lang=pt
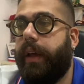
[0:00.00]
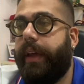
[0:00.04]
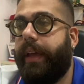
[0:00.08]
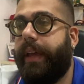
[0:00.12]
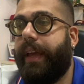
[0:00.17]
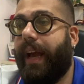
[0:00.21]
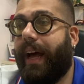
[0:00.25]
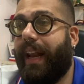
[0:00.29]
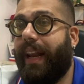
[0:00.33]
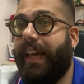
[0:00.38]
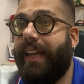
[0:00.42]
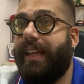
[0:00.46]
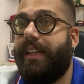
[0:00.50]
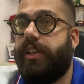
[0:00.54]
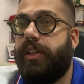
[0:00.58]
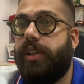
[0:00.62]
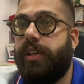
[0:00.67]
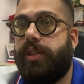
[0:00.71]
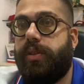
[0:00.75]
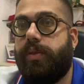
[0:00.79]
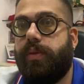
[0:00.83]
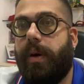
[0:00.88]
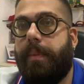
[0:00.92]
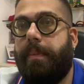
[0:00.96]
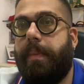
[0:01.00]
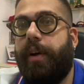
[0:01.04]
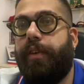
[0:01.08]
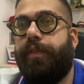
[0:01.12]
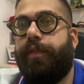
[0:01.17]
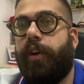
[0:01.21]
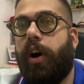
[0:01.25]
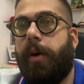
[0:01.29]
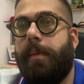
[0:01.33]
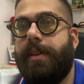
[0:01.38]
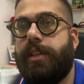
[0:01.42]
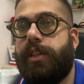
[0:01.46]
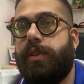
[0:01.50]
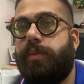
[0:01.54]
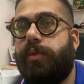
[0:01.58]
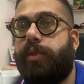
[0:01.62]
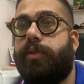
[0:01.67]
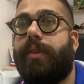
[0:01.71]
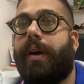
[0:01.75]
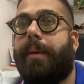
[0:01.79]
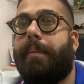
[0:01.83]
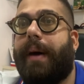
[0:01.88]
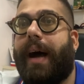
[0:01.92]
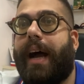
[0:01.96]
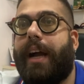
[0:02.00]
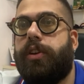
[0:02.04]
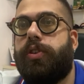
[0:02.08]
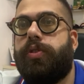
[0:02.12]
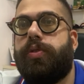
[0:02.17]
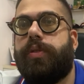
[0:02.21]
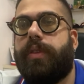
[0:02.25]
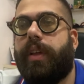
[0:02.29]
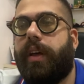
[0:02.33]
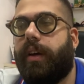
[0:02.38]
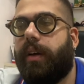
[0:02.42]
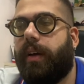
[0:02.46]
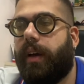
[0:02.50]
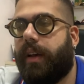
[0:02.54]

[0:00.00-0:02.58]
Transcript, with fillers: e além disso uma performance muito abaixo, né?